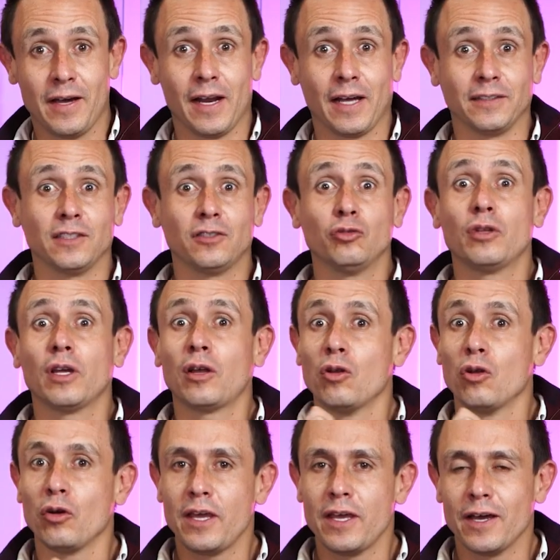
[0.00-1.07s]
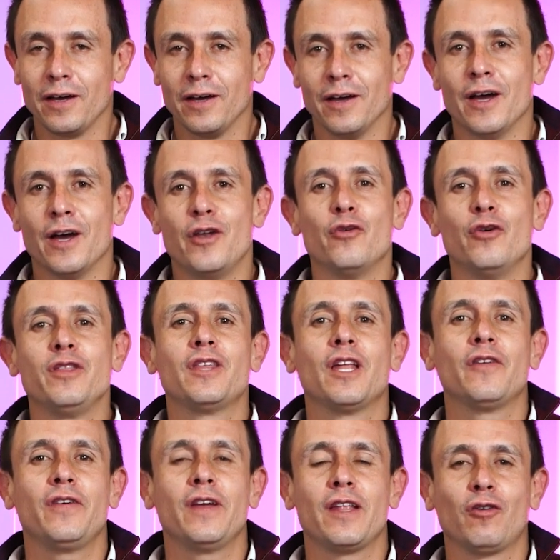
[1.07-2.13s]
gracias a su tecnología, no
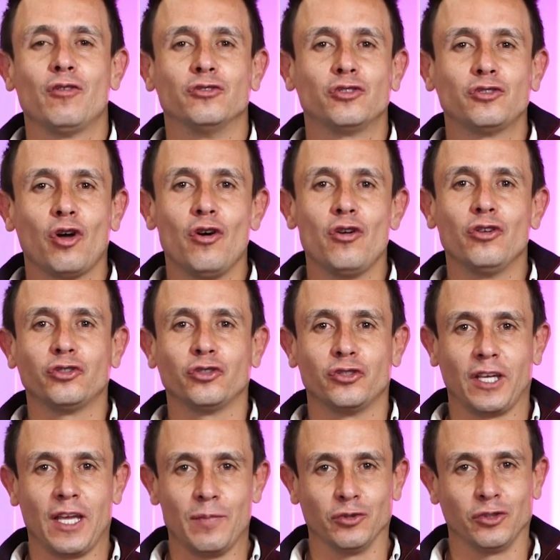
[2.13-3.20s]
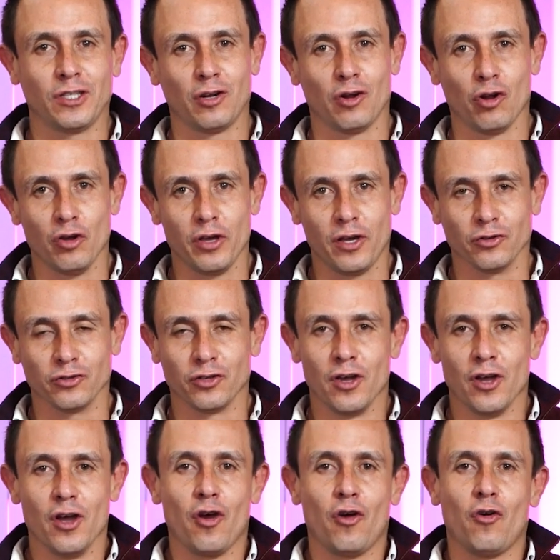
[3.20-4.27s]
interfiere con todos nuestros equipos tecnológicos,
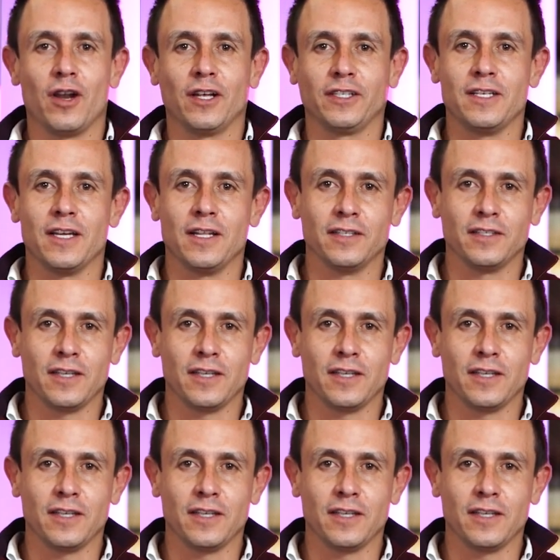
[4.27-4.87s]
con la señal de